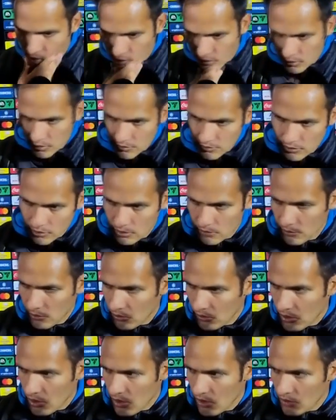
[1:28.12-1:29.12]
que tenemos que
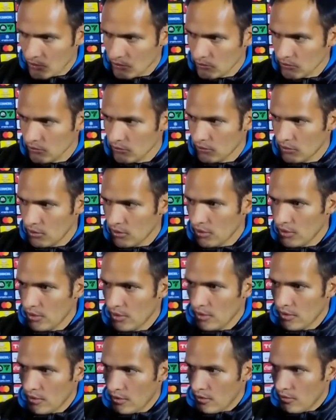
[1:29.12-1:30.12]
mejorar, ¿no?
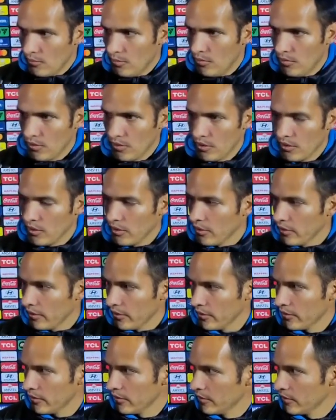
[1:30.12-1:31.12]

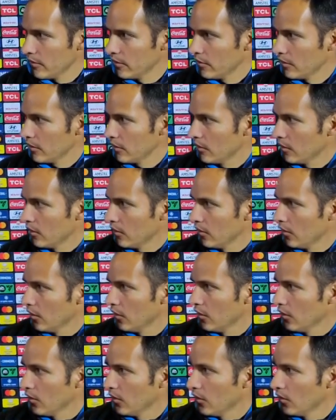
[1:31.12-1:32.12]
Porque
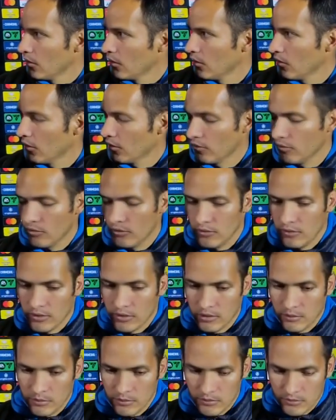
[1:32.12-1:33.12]
creo que todos los
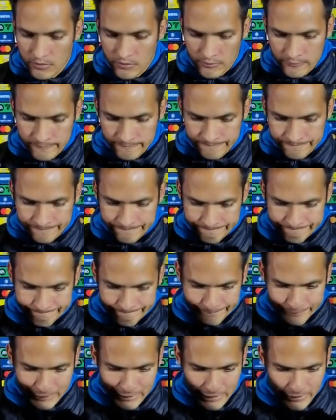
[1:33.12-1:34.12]
equipos
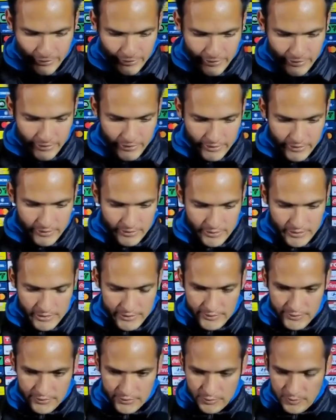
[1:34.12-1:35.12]
van a venir a,
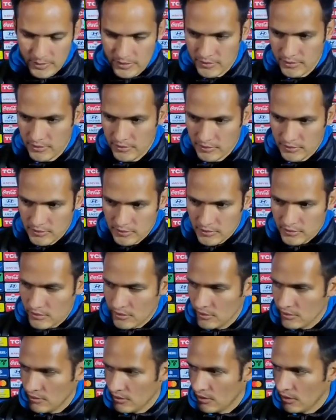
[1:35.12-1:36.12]
hacer su partido,
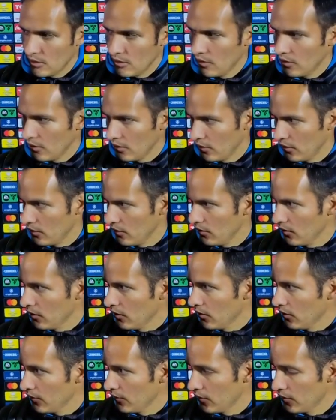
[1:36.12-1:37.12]
eh,
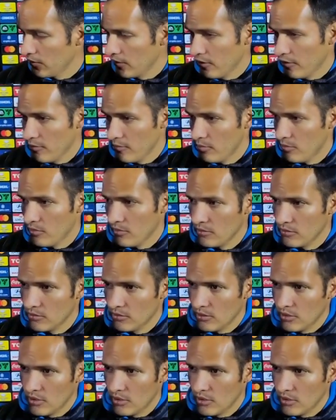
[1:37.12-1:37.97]
hacer tiempo,